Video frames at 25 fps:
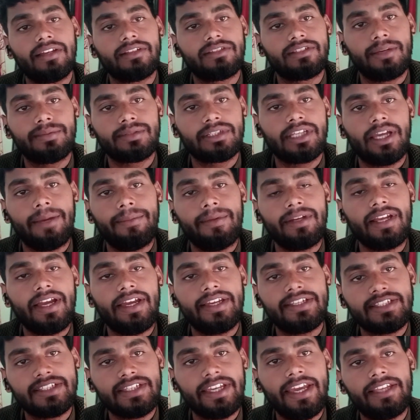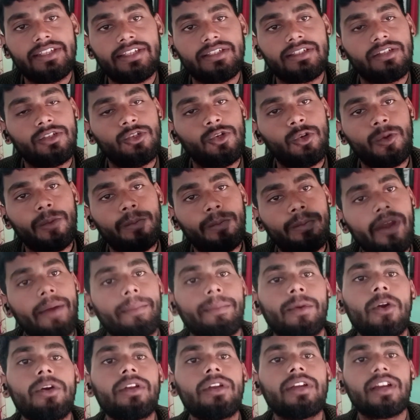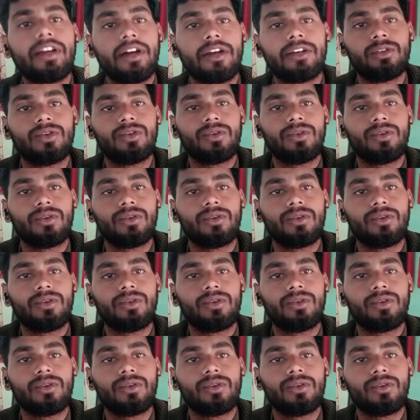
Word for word: सब्सक्राइबर का स्केच यूट्यूब पे अपलोड कर